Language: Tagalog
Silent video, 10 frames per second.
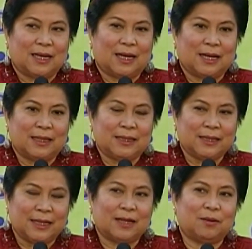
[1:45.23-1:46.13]
Uh,
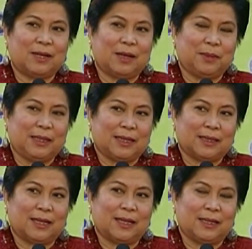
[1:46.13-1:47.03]
ginagawa namin yan
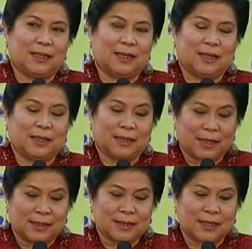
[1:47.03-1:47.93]
dahil uh,
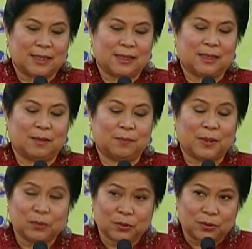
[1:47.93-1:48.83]
nais nga ng
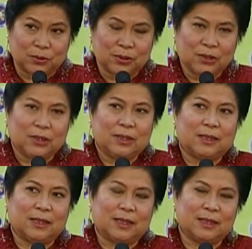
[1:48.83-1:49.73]
Pangulo
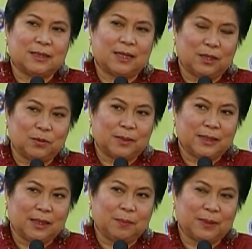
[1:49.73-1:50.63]
na sa lalong
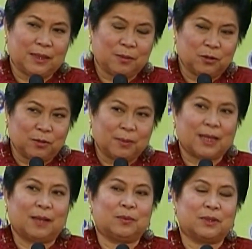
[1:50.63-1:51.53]
madaling panahon
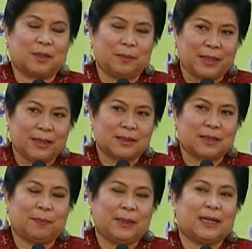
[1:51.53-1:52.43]
makaabot kami
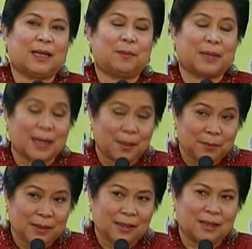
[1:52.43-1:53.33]
sa
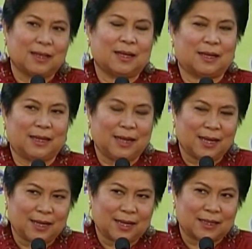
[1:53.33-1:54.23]
pinakamaraming
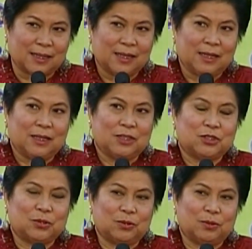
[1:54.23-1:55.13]
nangangailangan.
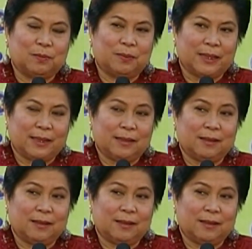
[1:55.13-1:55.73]
So by